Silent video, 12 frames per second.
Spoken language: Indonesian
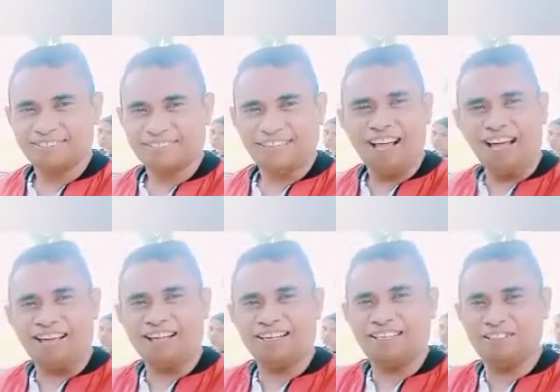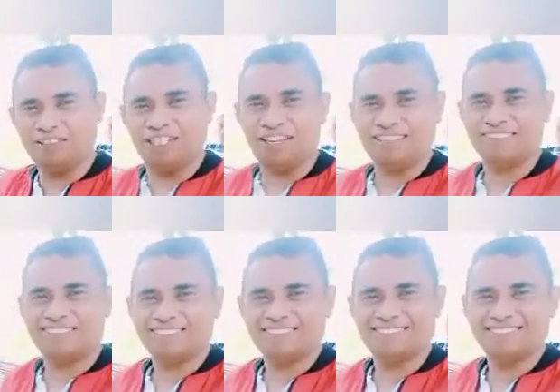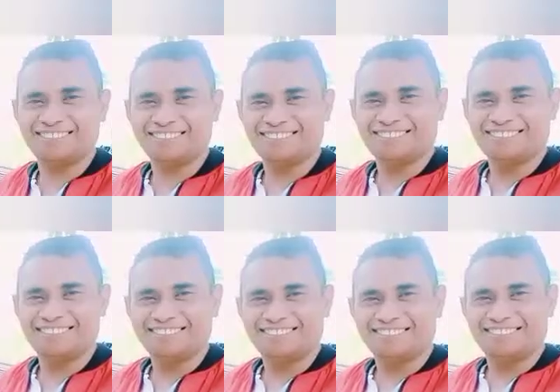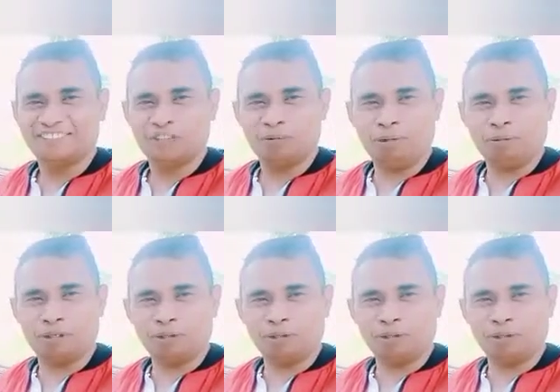Haleluya. Sebab